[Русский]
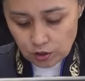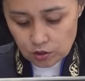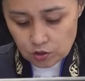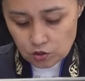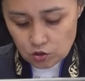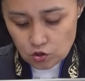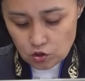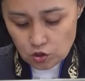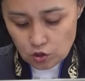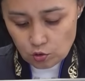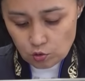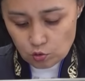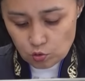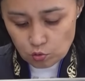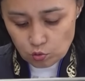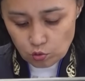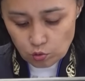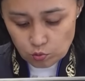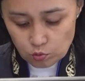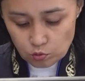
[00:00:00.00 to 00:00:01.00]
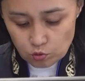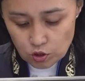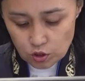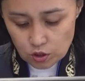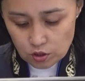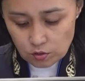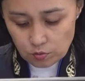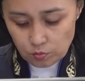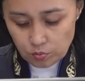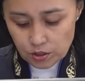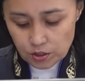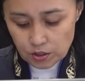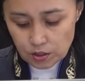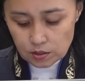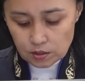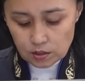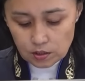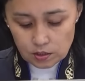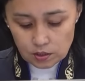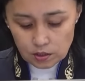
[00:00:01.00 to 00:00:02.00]
разрешению судом с участием
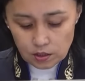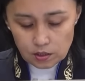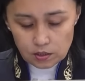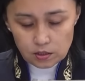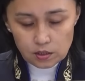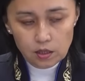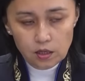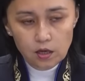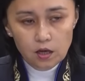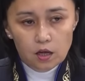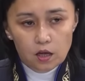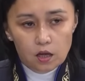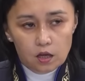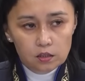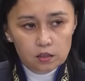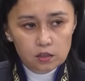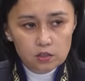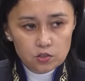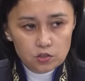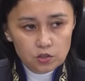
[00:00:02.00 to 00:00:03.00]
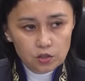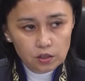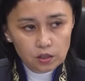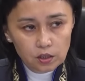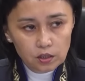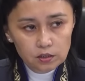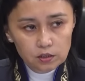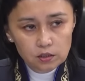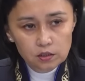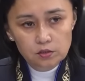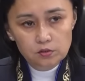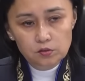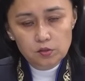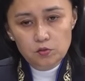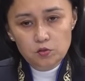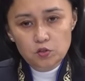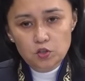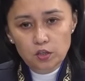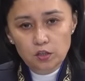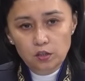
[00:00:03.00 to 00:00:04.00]
присяжных заседателей, должны находиться в
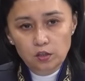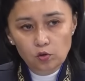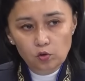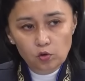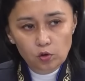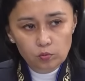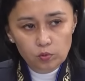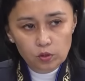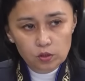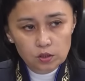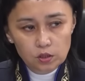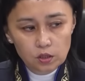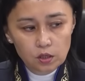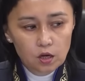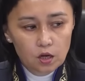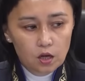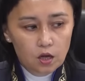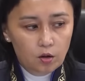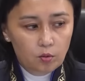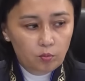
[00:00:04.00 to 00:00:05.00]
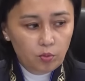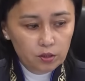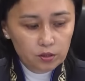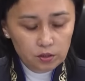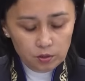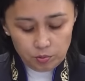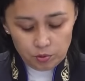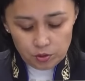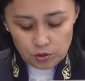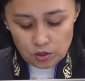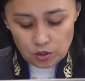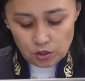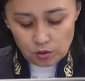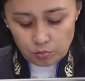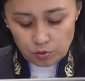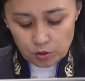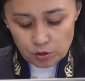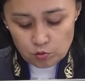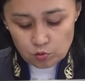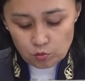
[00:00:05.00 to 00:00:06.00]
совещательной комнате. По этой причине
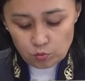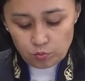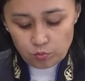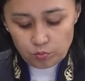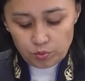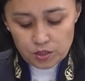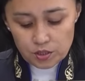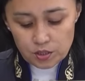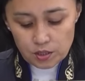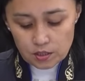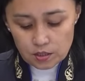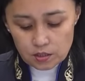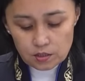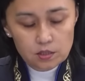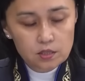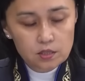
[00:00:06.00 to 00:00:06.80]
прошу присяжный